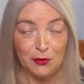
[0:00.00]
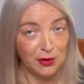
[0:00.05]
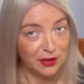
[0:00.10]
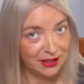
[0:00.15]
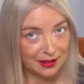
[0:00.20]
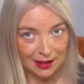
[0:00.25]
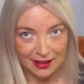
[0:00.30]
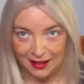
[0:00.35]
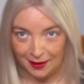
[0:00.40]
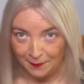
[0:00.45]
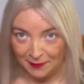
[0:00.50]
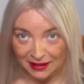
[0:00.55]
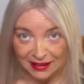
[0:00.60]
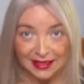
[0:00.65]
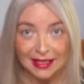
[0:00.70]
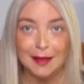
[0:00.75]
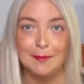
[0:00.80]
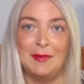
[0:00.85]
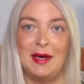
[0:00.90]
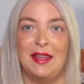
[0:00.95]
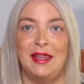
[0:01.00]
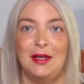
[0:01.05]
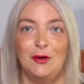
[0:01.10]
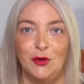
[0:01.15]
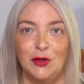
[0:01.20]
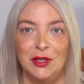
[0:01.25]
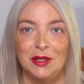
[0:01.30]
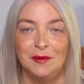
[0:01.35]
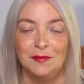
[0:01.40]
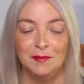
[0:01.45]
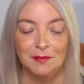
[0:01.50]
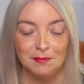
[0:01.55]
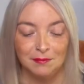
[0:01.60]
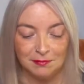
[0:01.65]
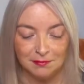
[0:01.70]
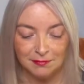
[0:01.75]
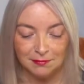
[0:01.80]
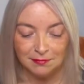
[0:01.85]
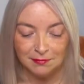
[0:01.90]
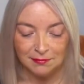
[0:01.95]
Este era mi tema de hoy.
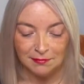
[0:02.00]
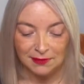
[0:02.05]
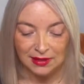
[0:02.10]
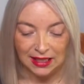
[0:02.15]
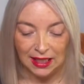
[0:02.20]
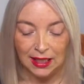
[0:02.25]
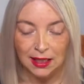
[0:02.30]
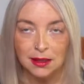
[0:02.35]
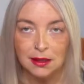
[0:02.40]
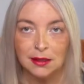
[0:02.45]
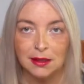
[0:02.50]
La